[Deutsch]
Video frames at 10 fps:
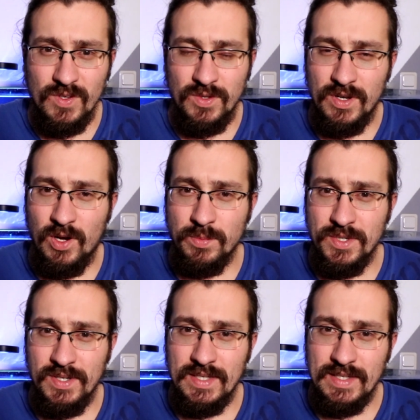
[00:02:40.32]
sondern
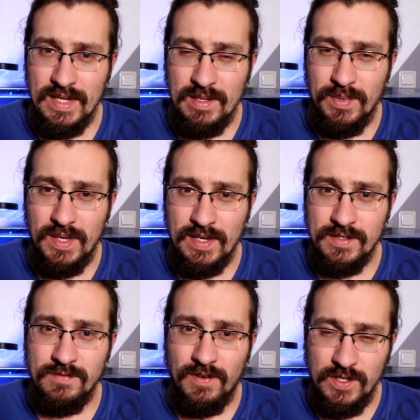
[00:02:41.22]
hauptsächlich
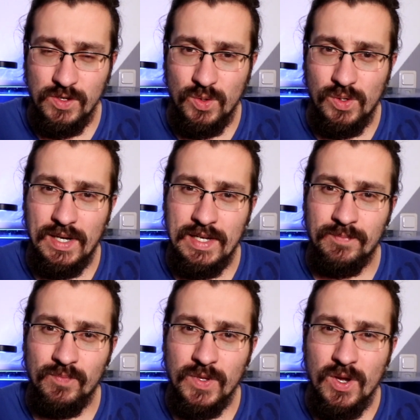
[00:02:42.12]
LPS,
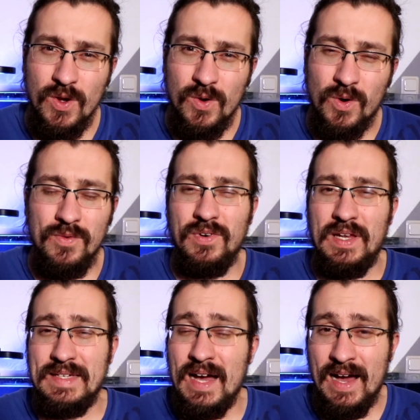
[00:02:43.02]
Weichkorallen und
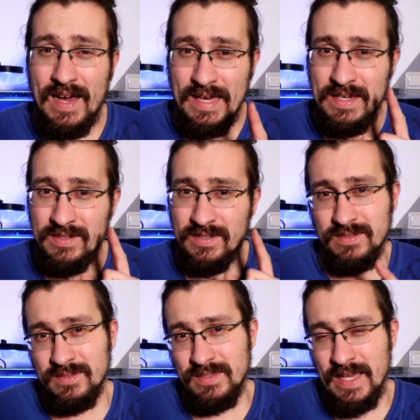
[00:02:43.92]
vielleicht eine
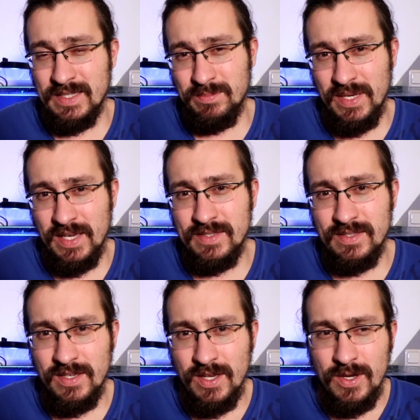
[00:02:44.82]

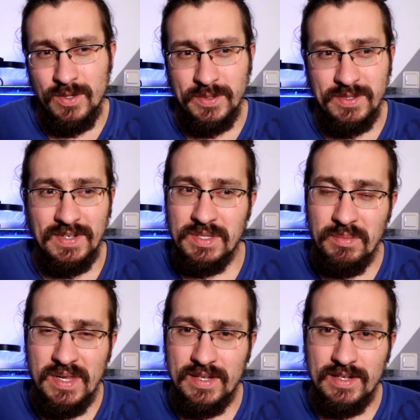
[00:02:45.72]
SPS und zwar die
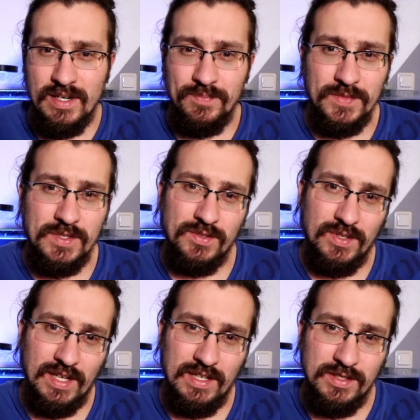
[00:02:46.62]
Milka, die
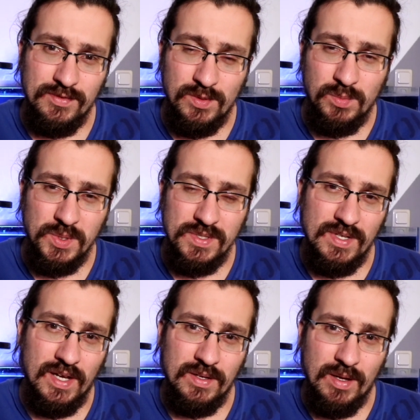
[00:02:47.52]
soll relativ robust
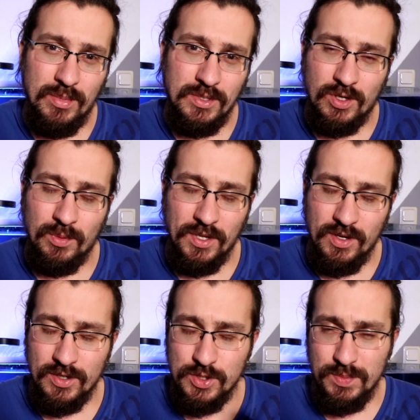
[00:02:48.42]
sein, aber die kommt dann
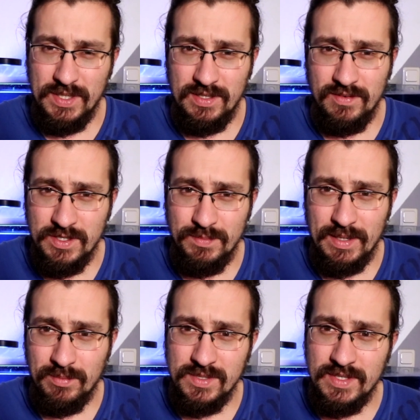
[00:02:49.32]
auch erst später, wenn das
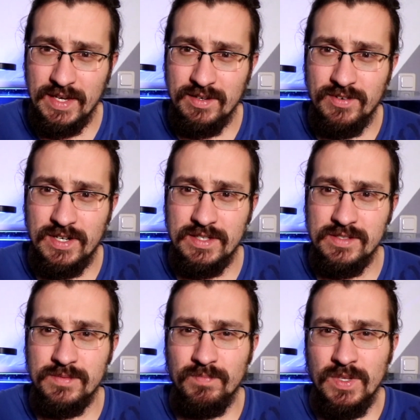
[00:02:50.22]
Becken ein bisschen eingefahren
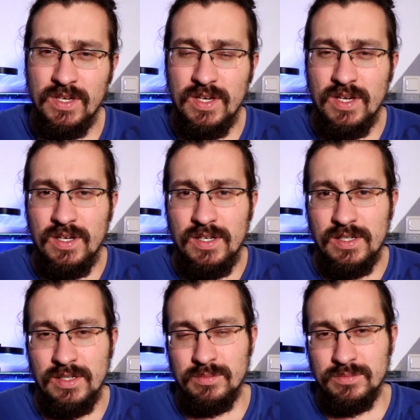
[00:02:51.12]
ist.
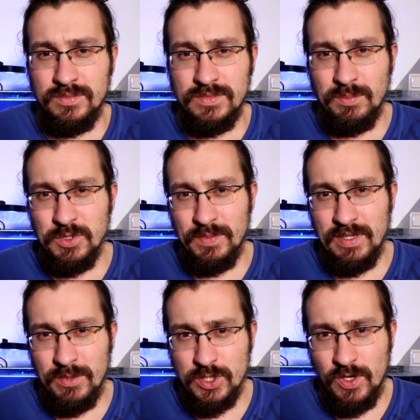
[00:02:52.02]
Ähm, da muss man
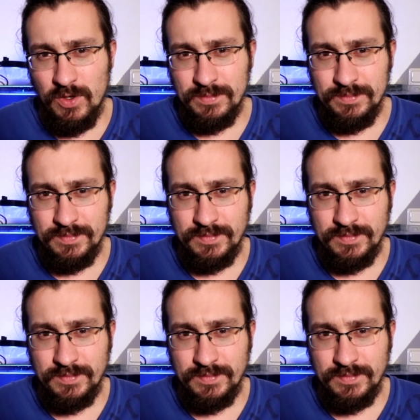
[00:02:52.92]
dann mal schauen.